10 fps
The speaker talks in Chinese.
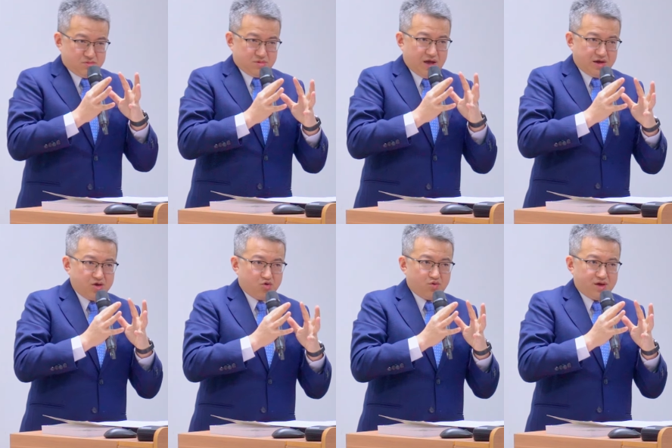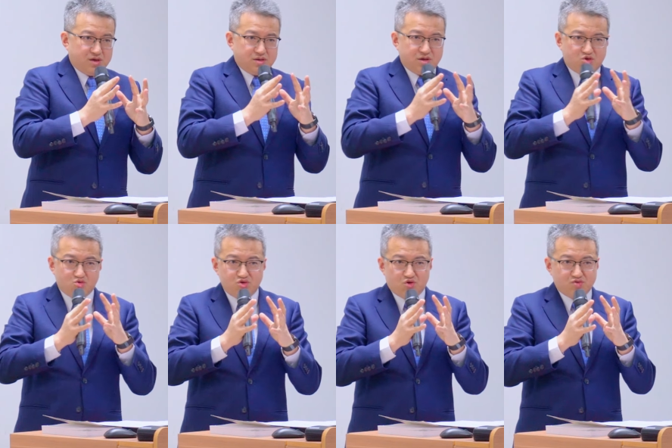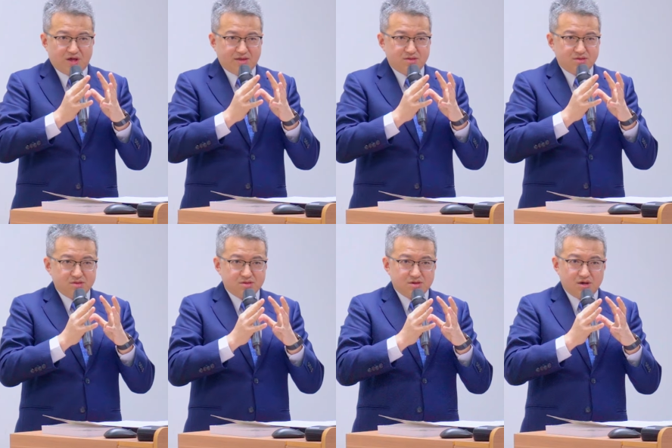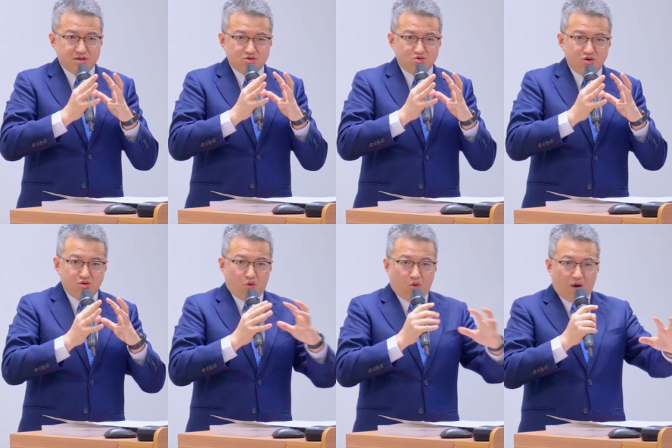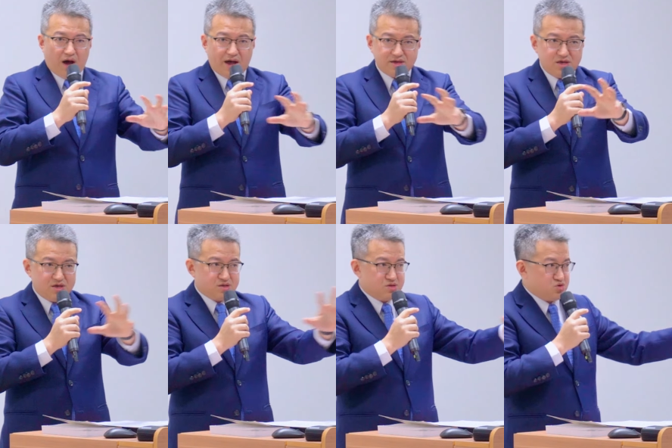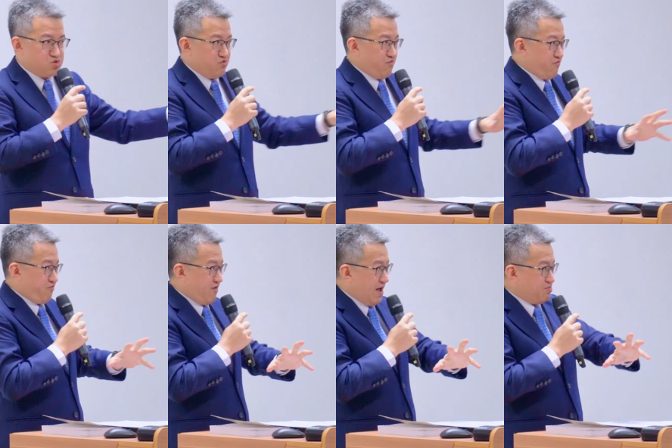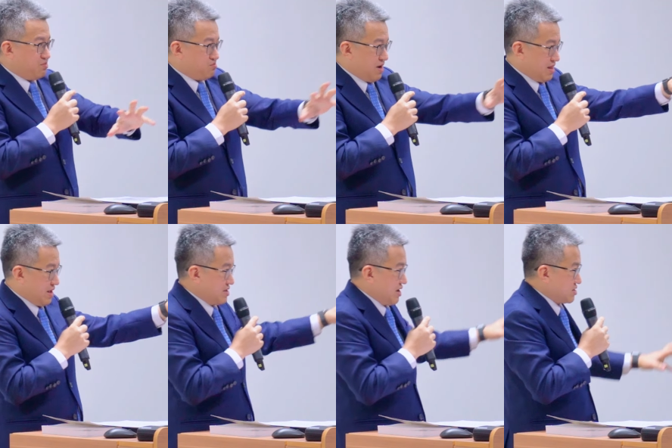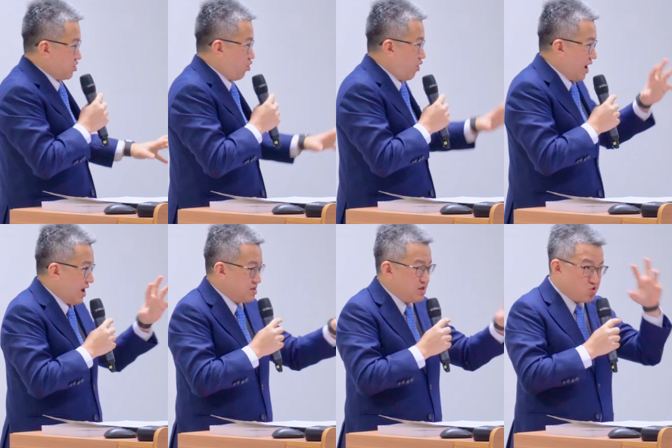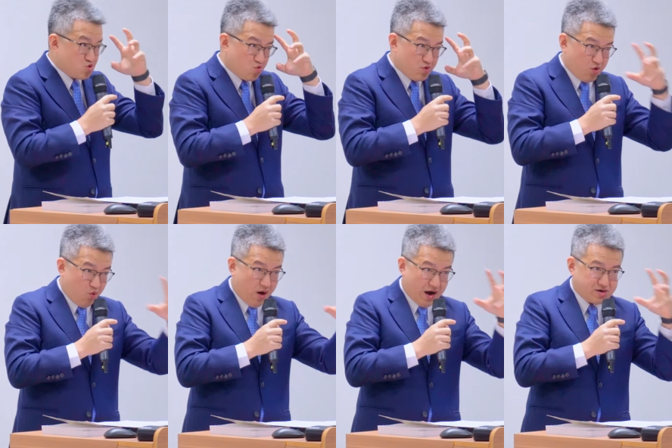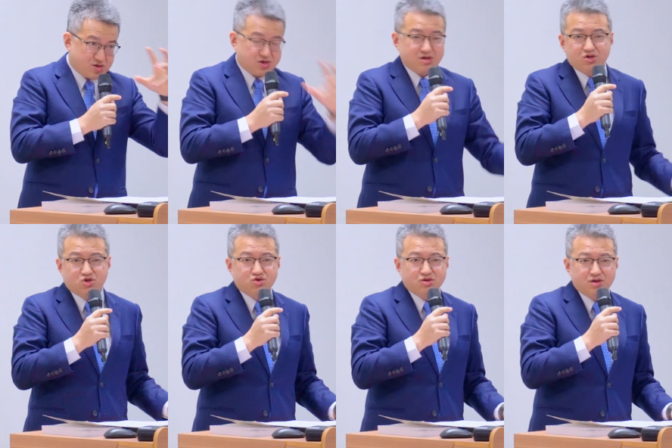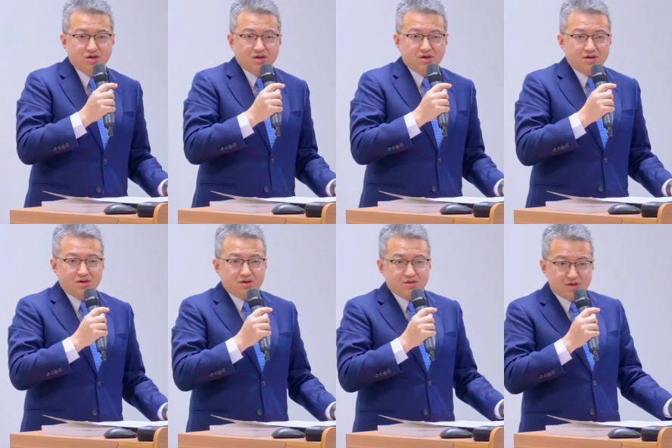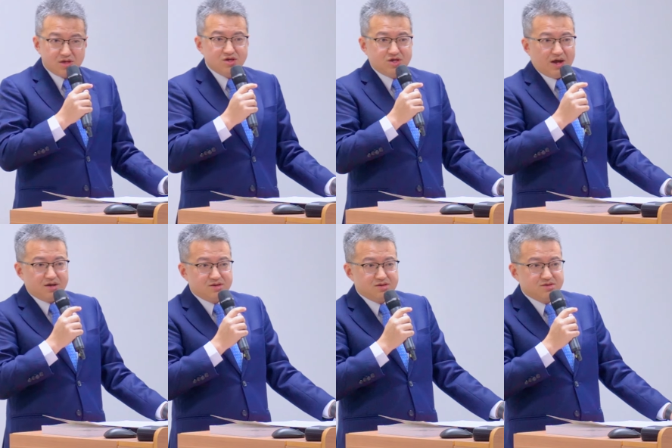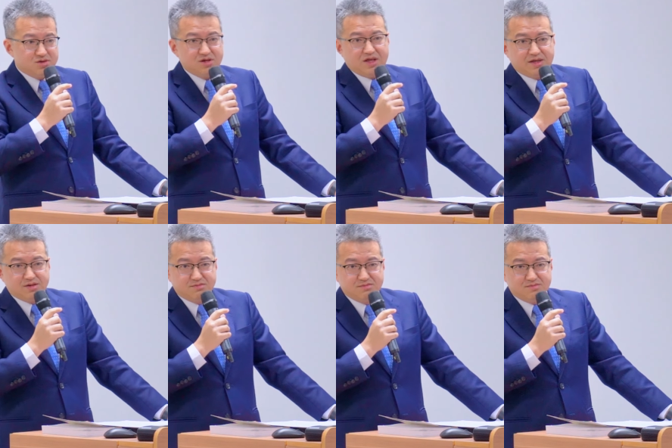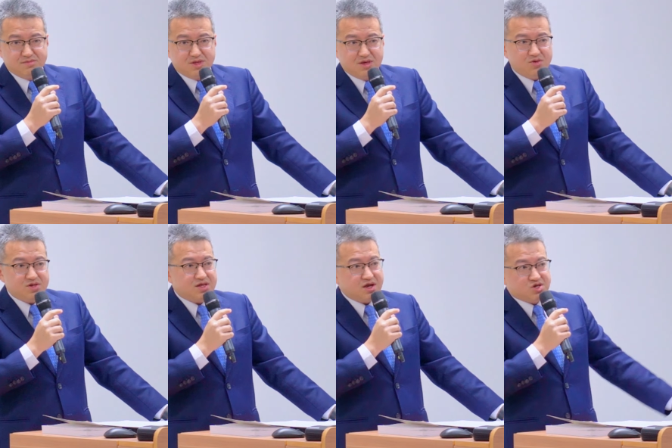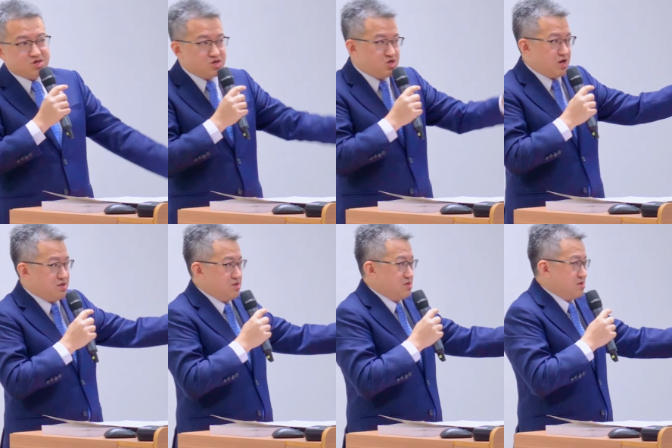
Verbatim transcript: 康有为跟孙中山，可能对华裔、泛马来亚的华裔作为华人这个意识的影响是很大的，因为在那个之前，